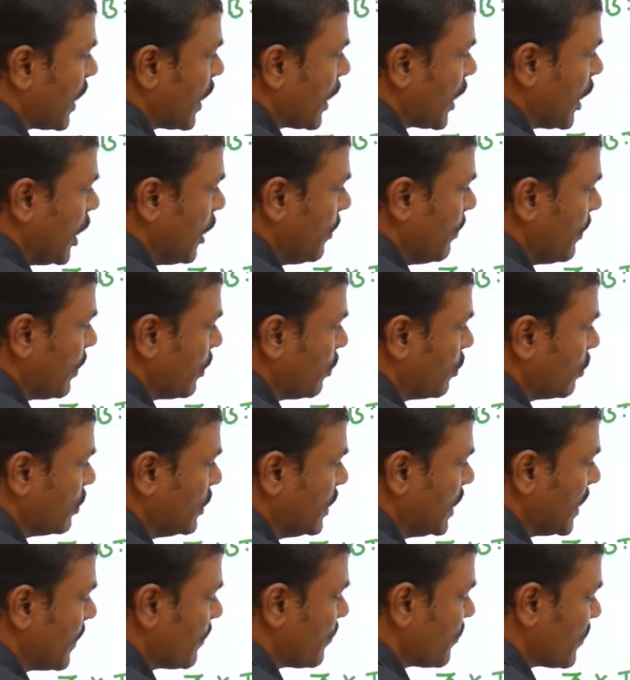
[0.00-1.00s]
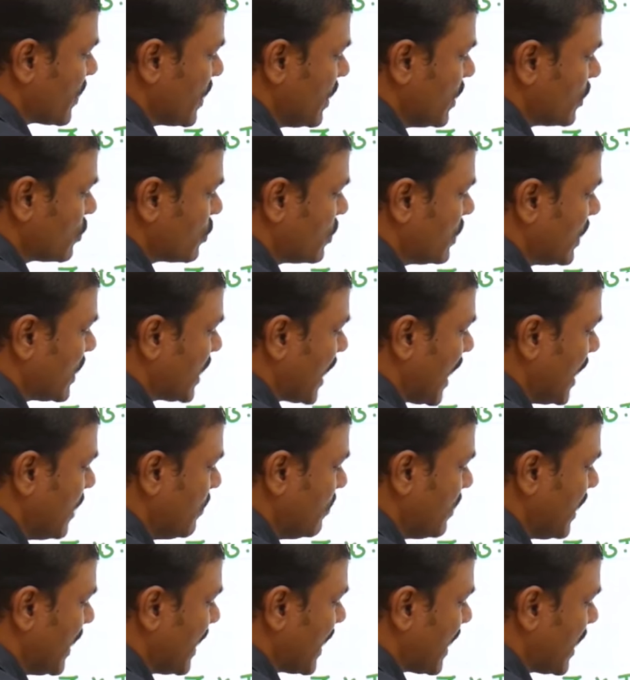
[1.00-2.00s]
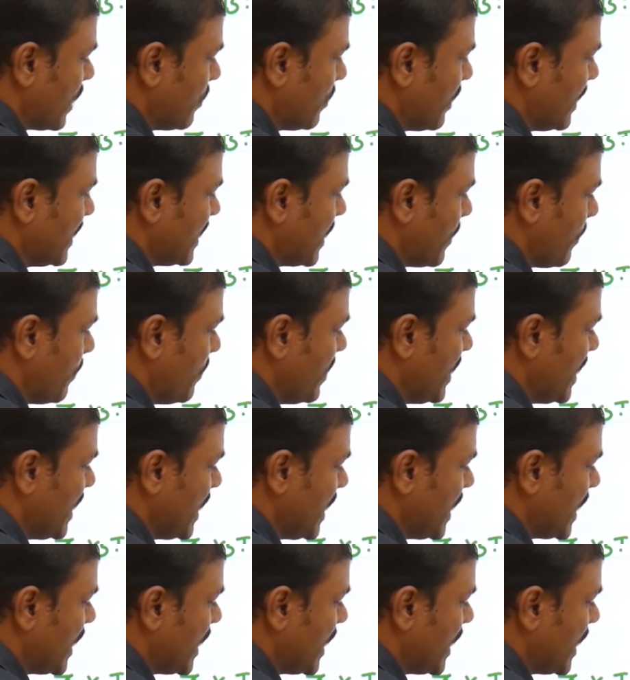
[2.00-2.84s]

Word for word: రెండు మిగులుద్ది సో ద టైం టేకెన్ బై ద బీ